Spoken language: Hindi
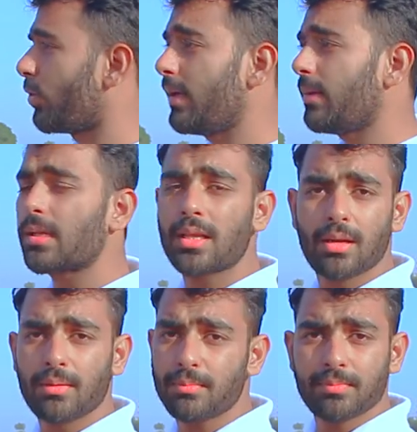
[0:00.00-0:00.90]
कोई
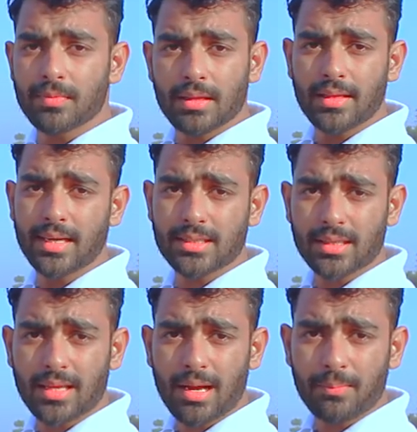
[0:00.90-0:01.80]
मतलब देख
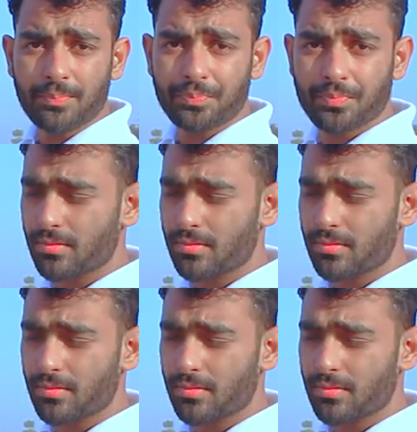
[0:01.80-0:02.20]
सकते हैं आप